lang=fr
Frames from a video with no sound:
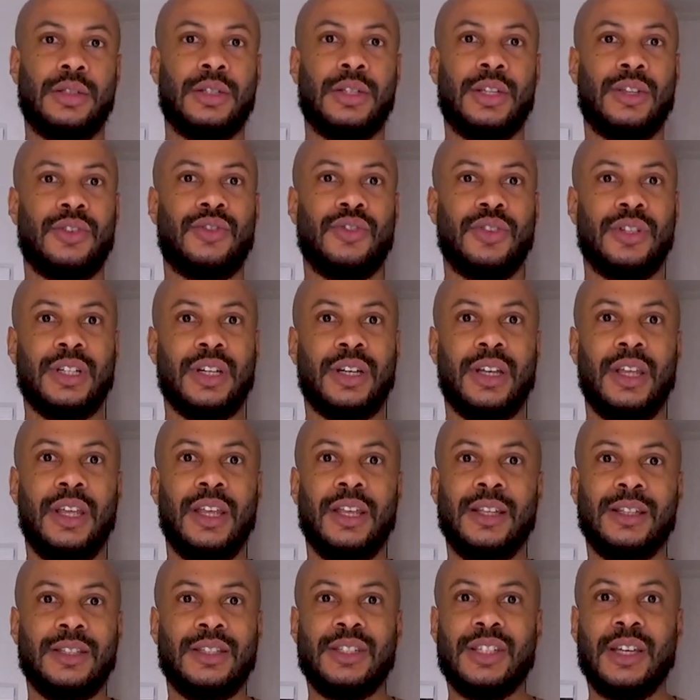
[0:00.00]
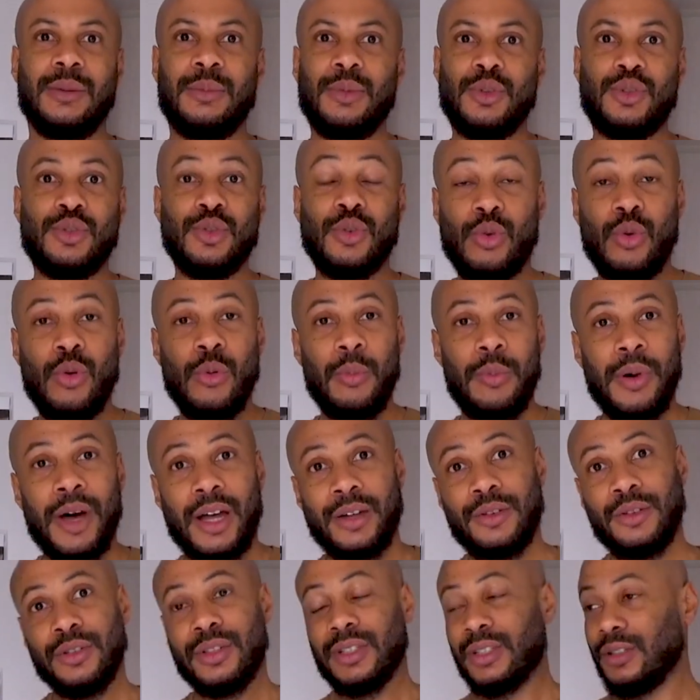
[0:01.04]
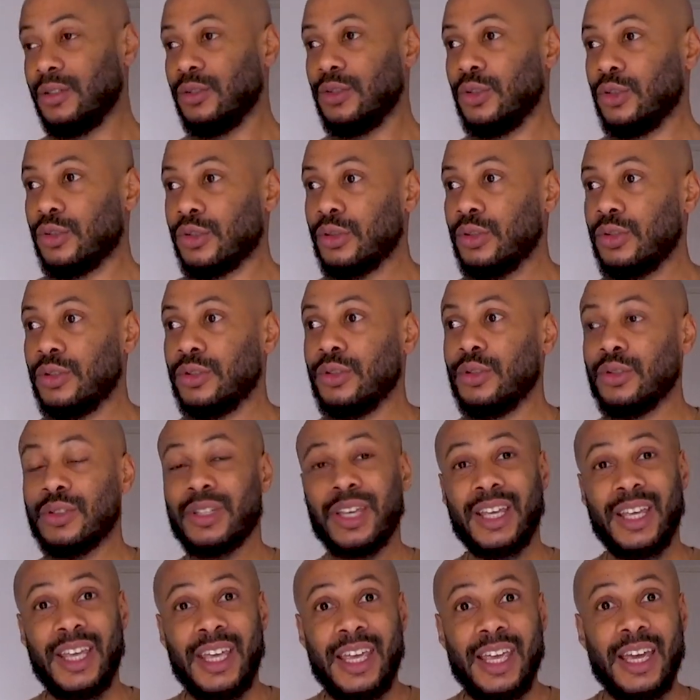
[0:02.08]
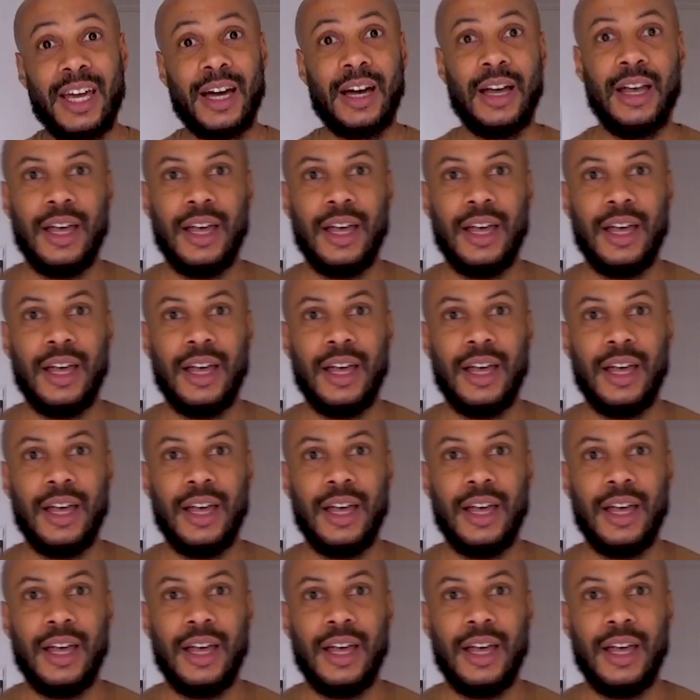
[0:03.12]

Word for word: Je veux dire, si jamais tu compares notre, notre, notre ère